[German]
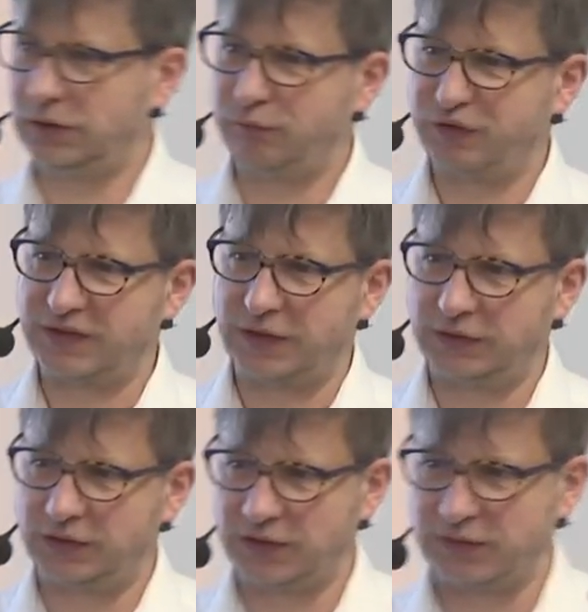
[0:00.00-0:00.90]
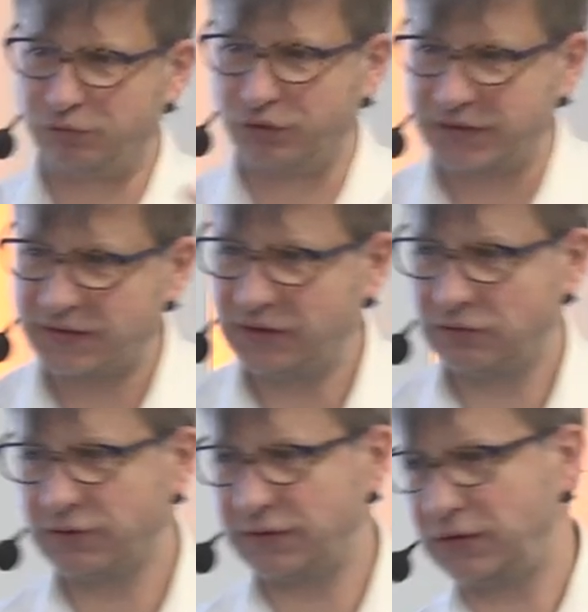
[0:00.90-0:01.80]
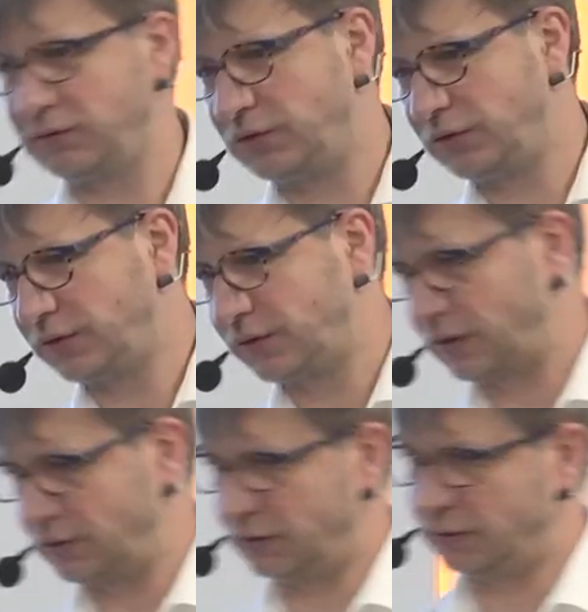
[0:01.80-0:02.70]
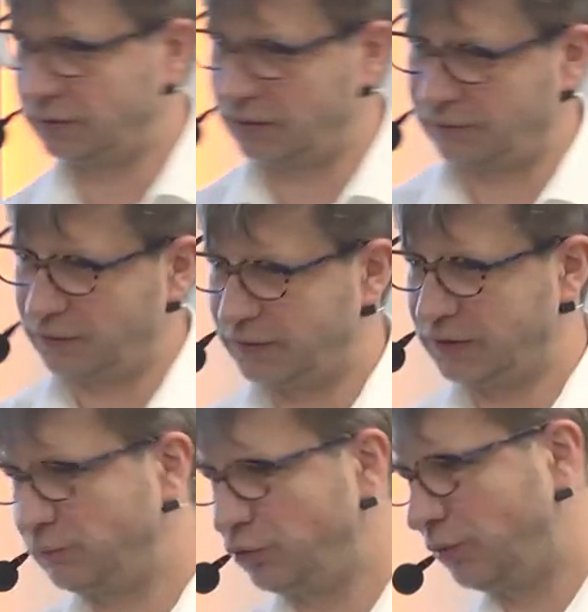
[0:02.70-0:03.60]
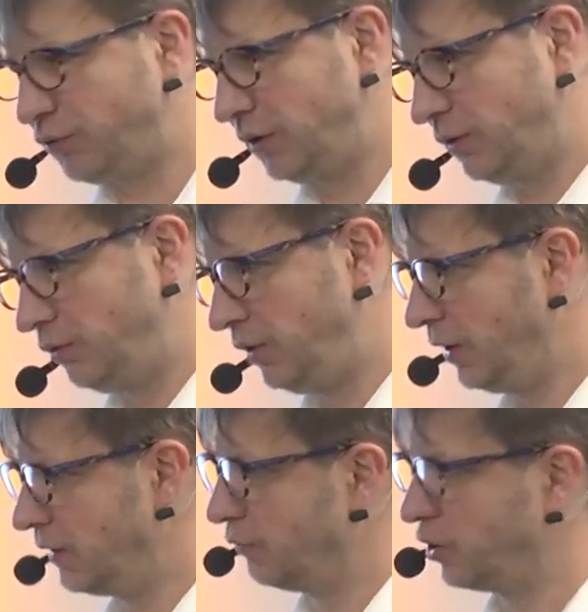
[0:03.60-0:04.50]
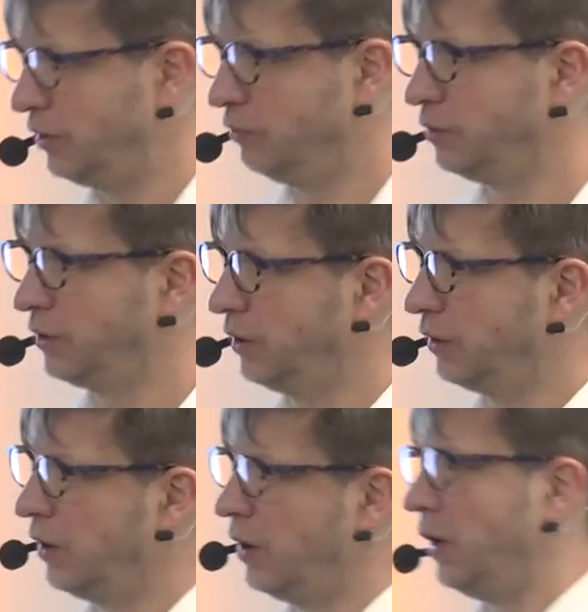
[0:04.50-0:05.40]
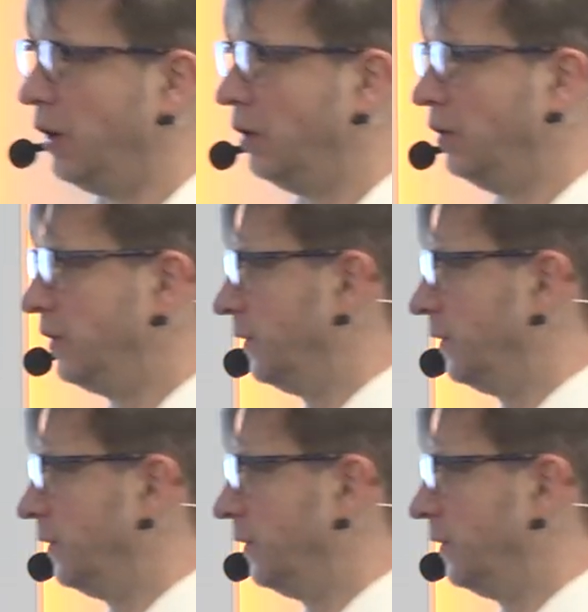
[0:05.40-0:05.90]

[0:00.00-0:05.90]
ihr bezahlt die ganzen Prozessingkosten, also wenn sozusagen der Wefer da im Köpfchen da durch die ganzen Maschinen durchgeht und so